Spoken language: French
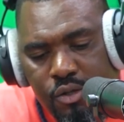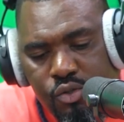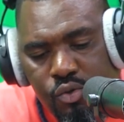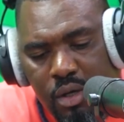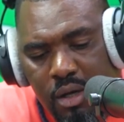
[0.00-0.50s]

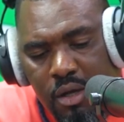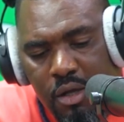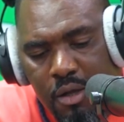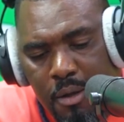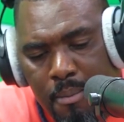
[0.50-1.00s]
sur
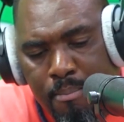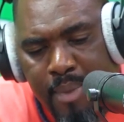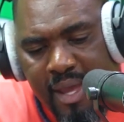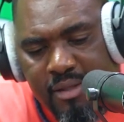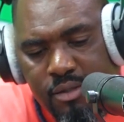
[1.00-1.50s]
euh,
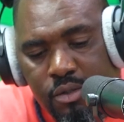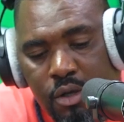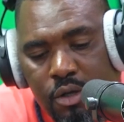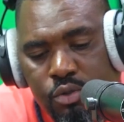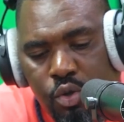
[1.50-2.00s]
bête
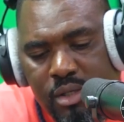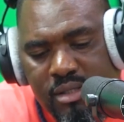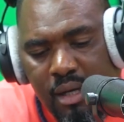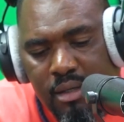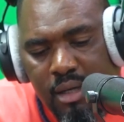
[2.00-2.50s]

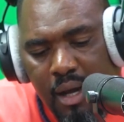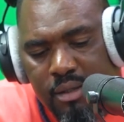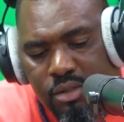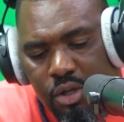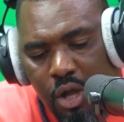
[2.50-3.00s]

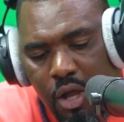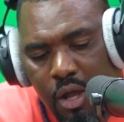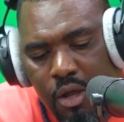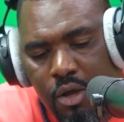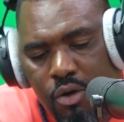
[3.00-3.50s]

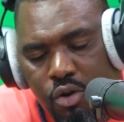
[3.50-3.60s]
241.